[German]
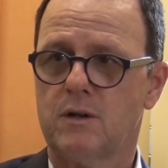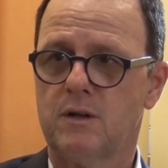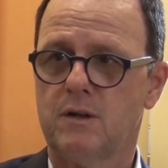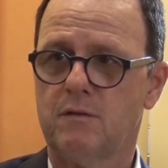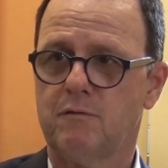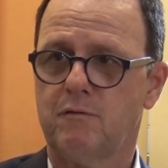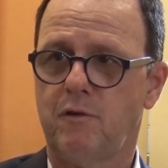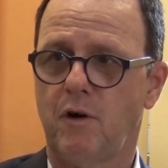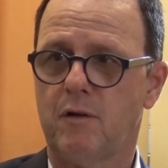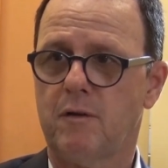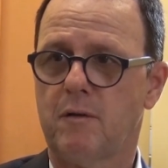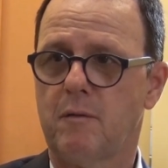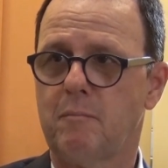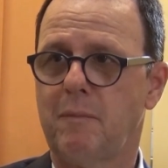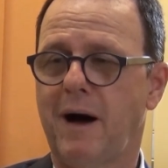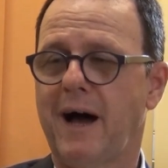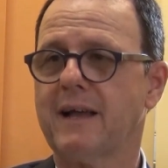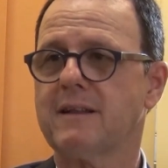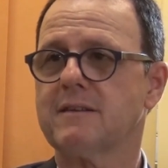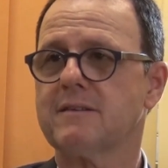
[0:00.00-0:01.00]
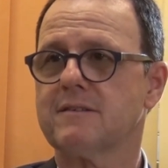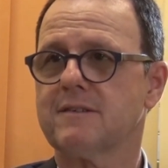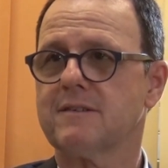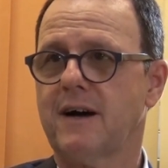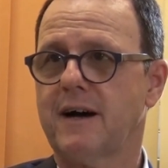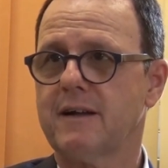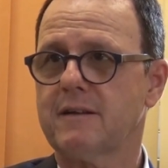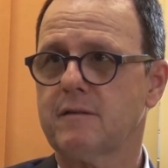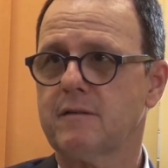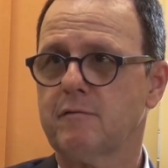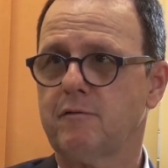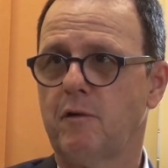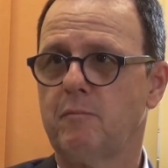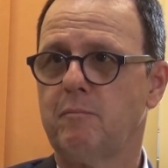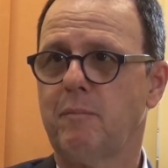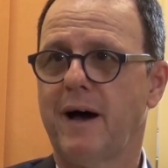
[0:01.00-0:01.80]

die von beiden Seiten, von